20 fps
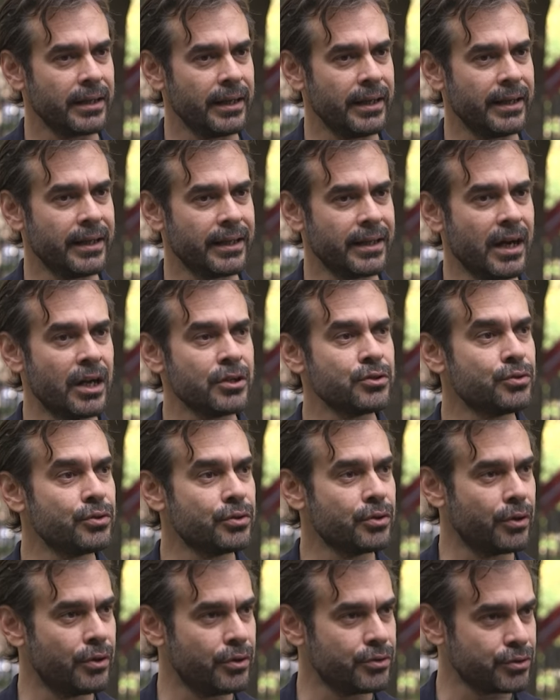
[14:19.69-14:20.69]
E, kaç
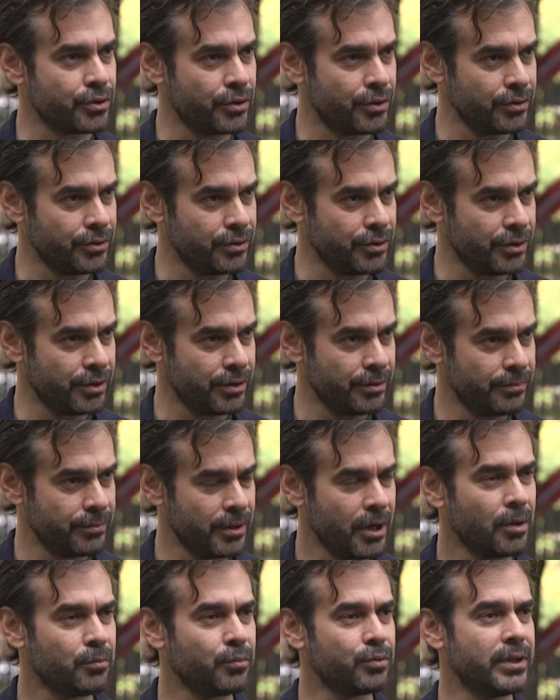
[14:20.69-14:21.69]
Türk oyuncu oynuyor?
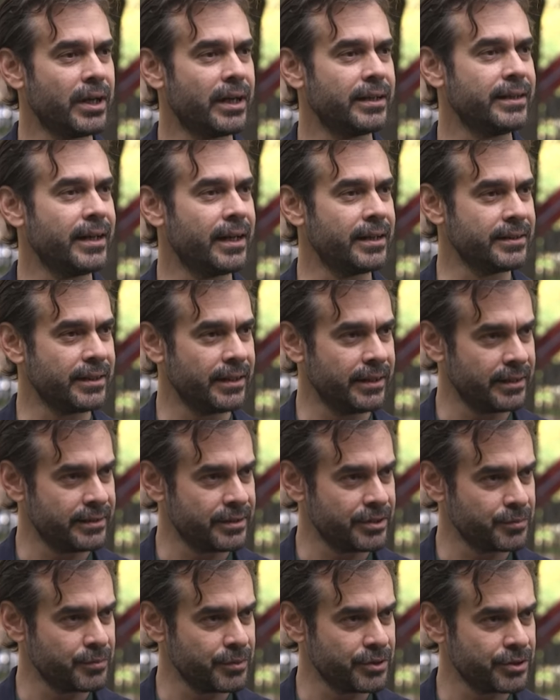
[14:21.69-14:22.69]
Bunlar nereden
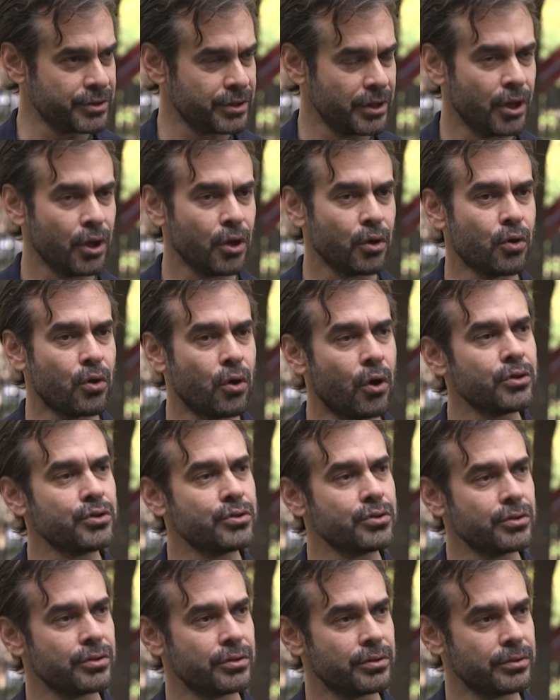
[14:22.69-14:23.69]
yetişmiş?
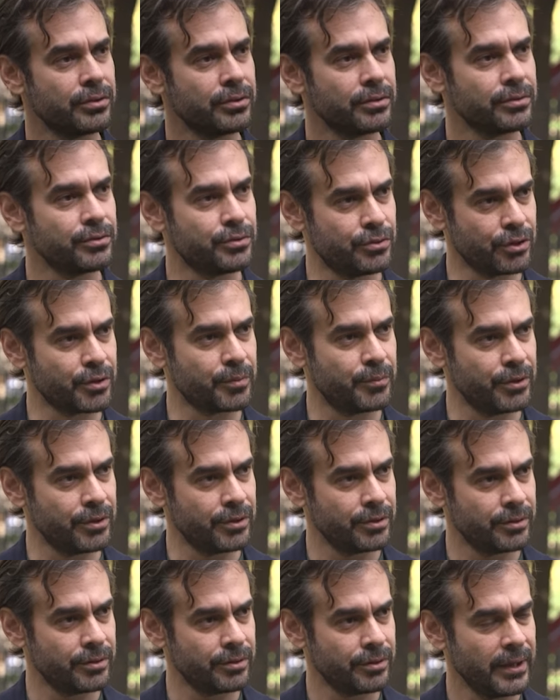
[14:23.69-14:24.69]
Koç Türk mü?
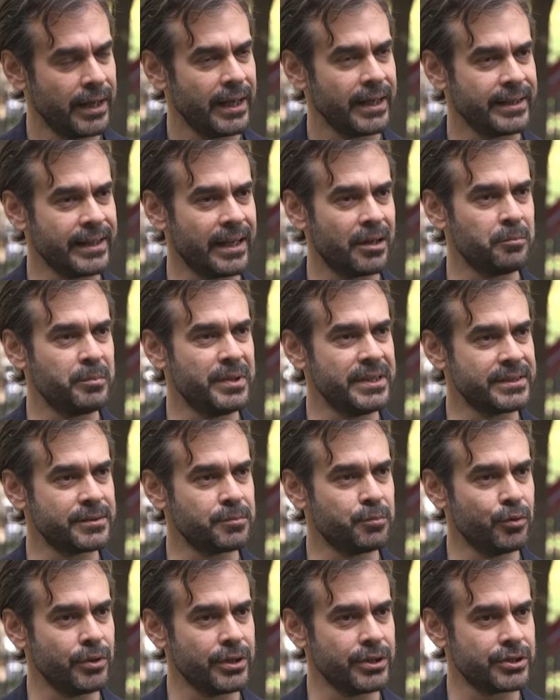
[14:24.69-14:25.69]
Yani
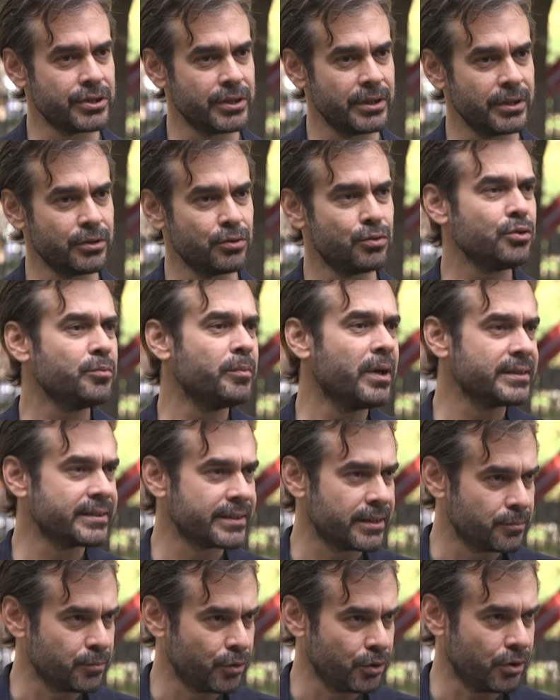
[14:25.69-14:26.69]
biz bu işi Türk
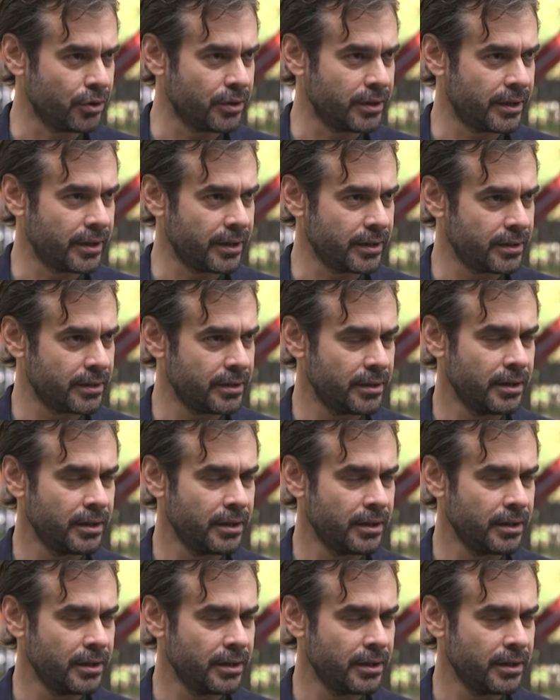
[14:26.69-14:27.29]
basketbolu olarak